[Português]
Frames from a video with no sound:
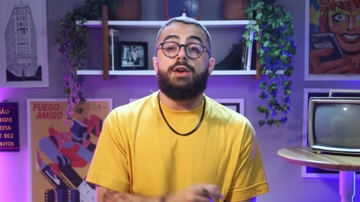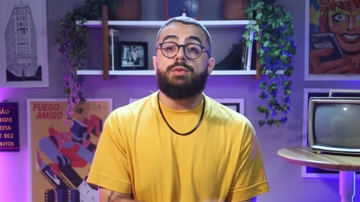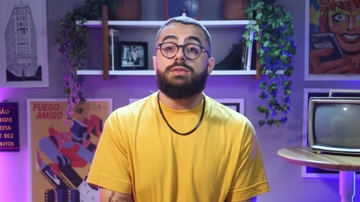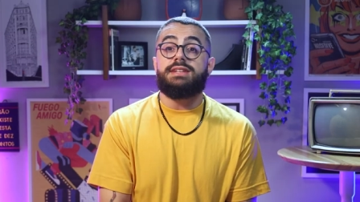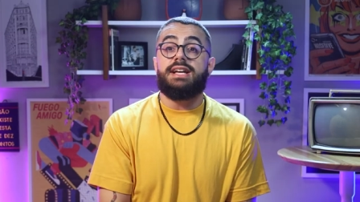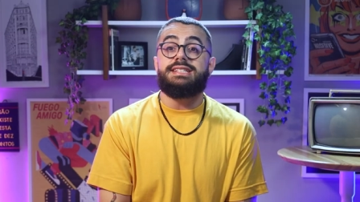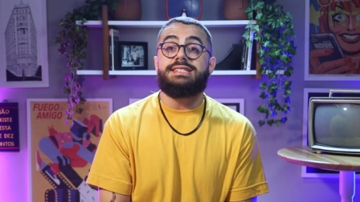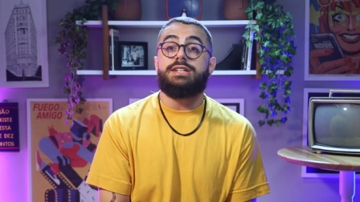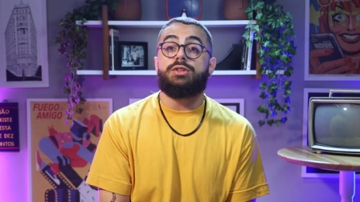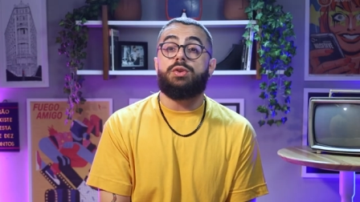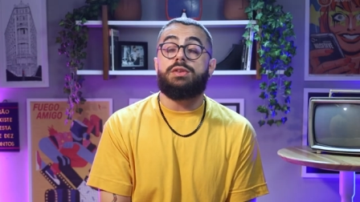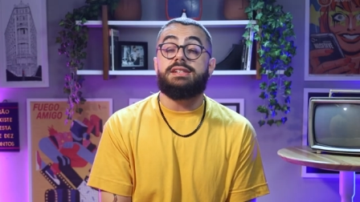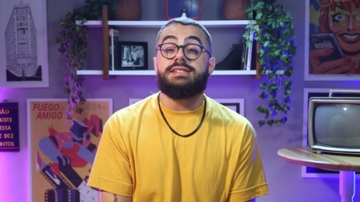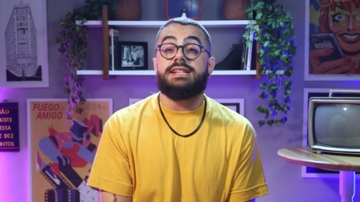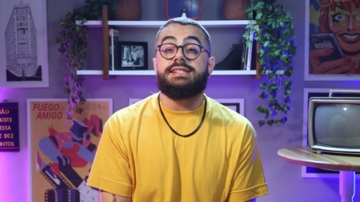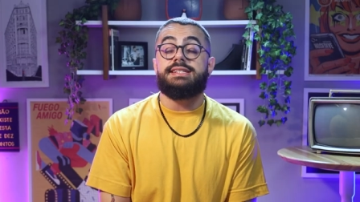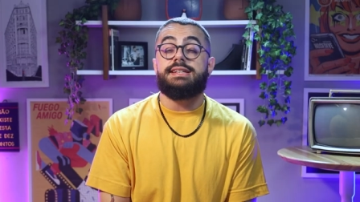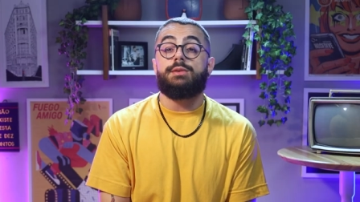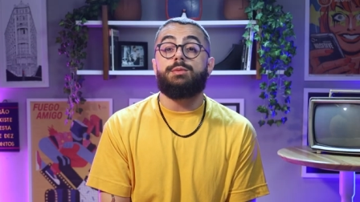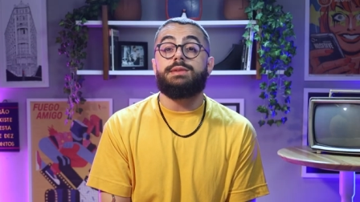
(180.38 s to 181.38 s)
ele acontece todas
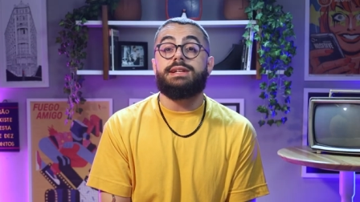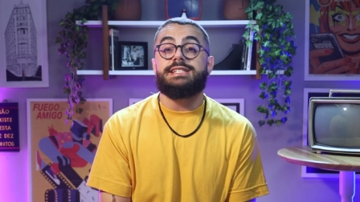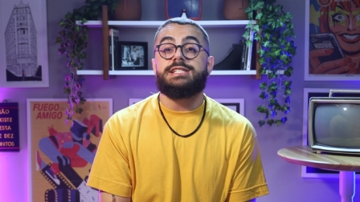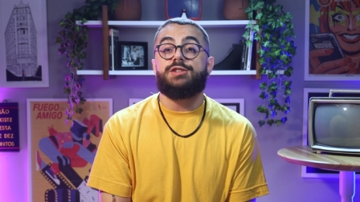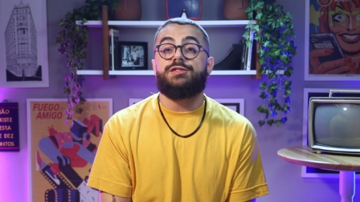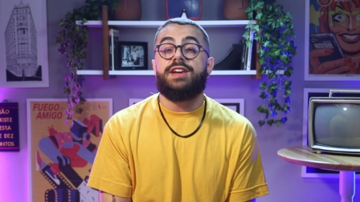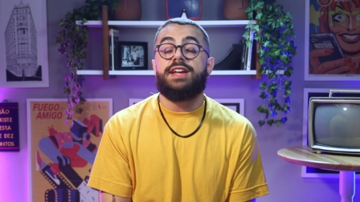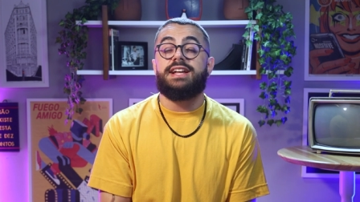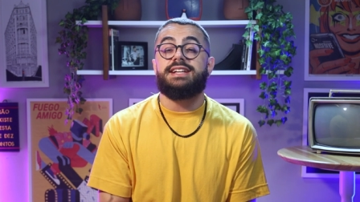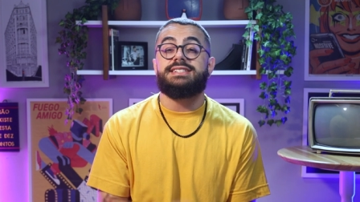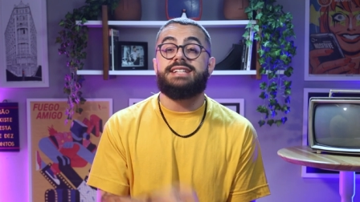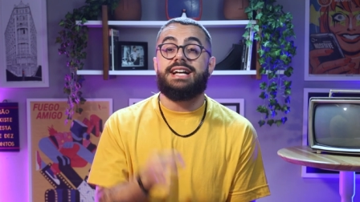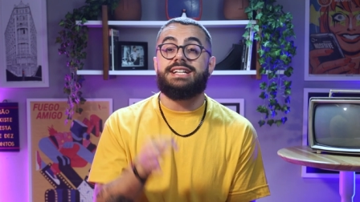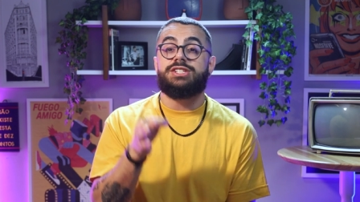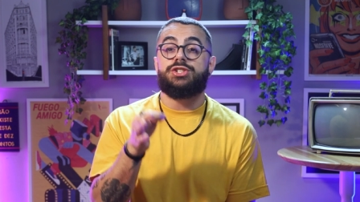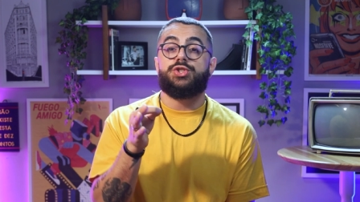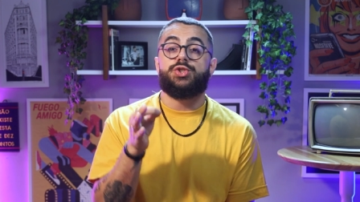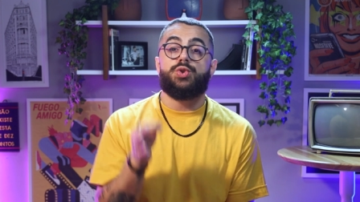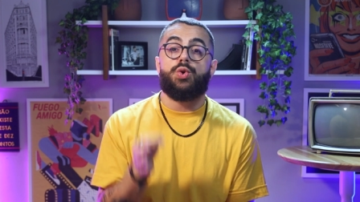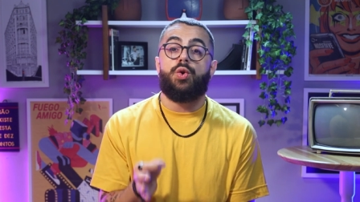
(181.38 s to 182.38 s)
as segundas-feiras
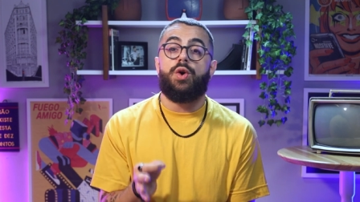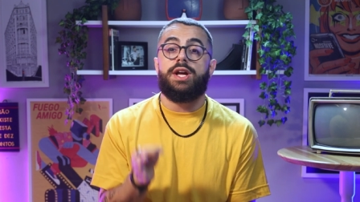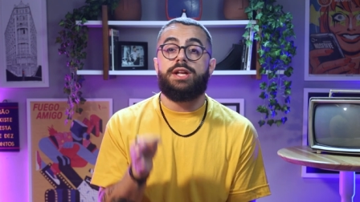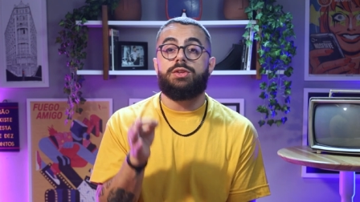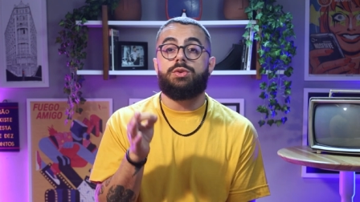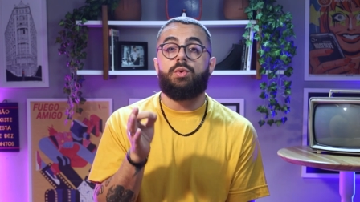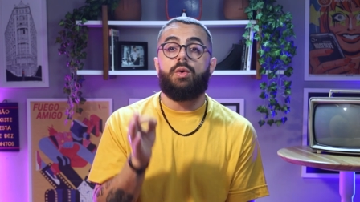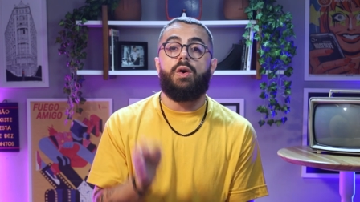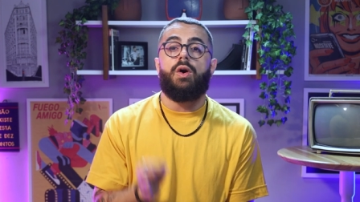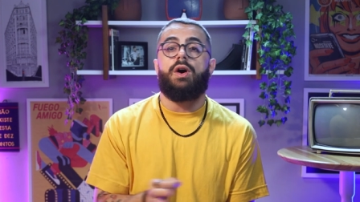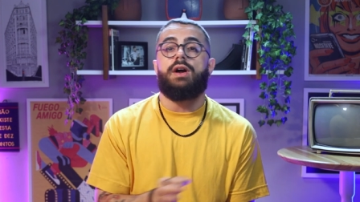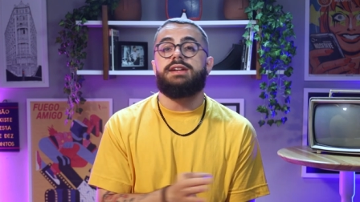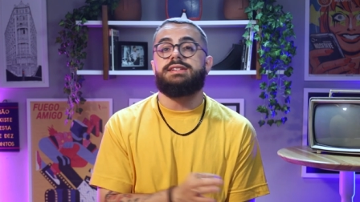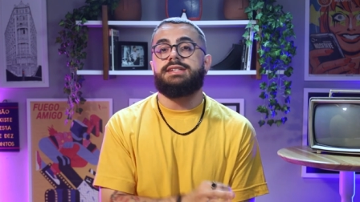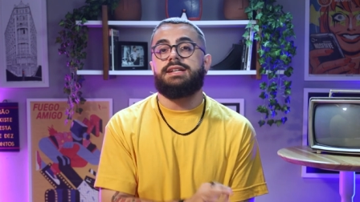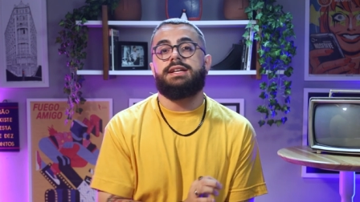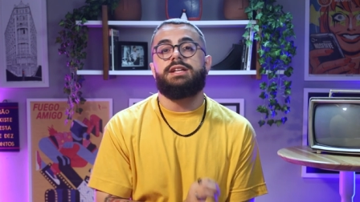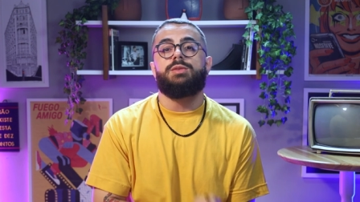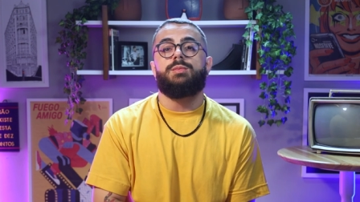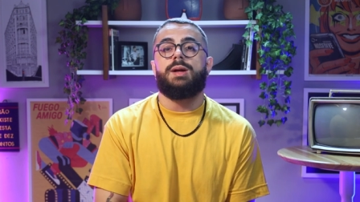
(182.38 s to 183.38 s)
às 8 horas
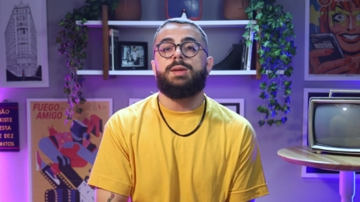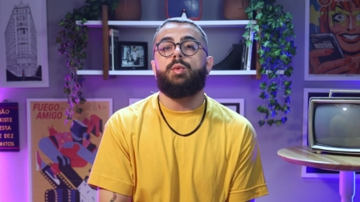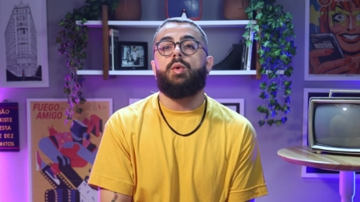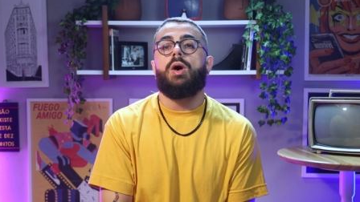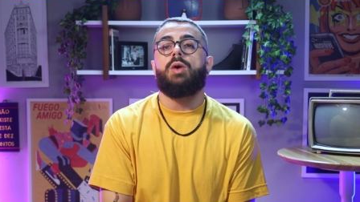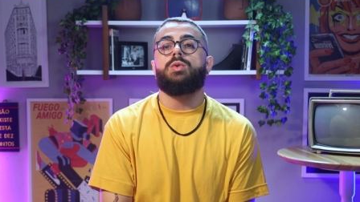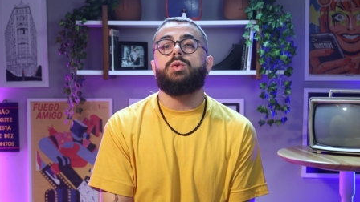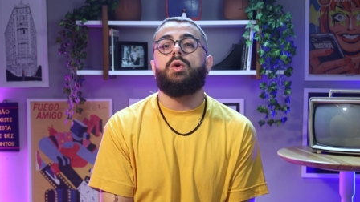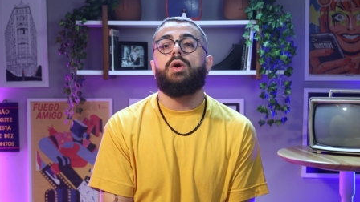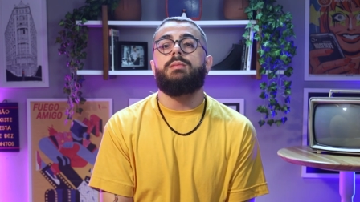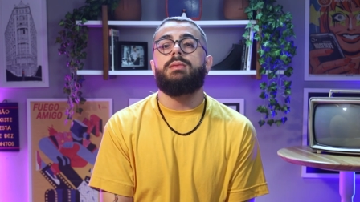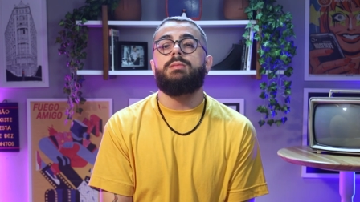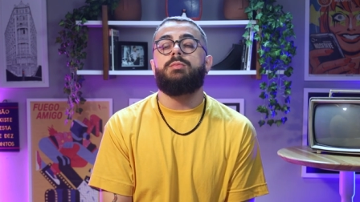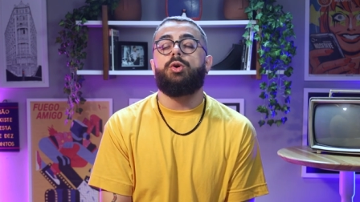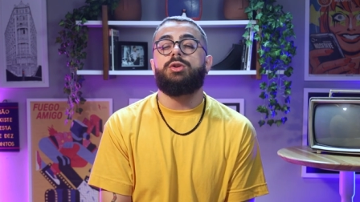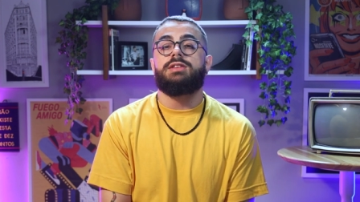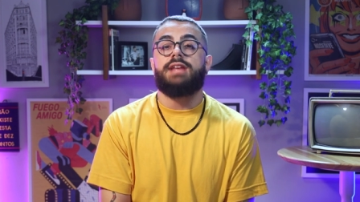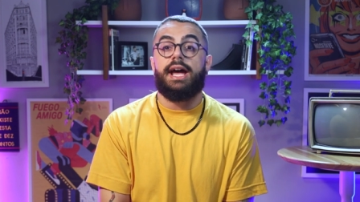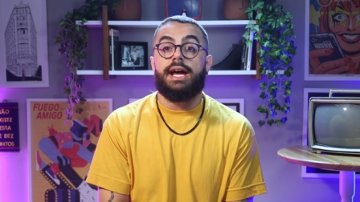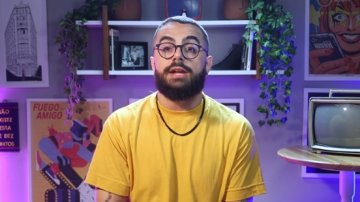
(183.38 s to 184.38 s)
aqui no Manual do Homem
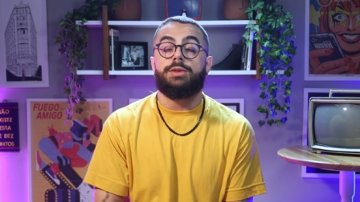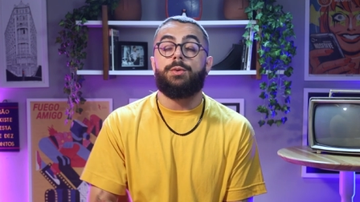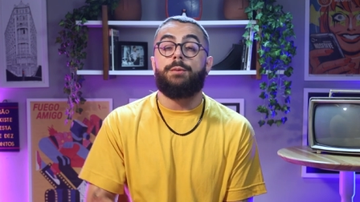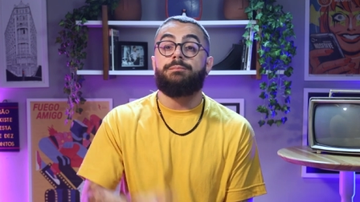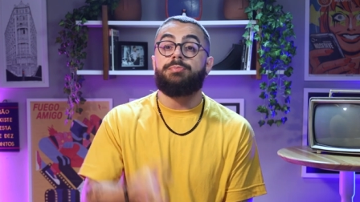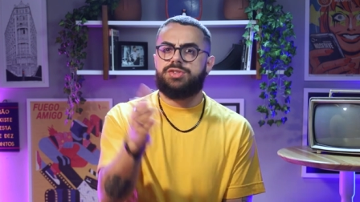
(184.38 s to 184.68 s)
Moderno.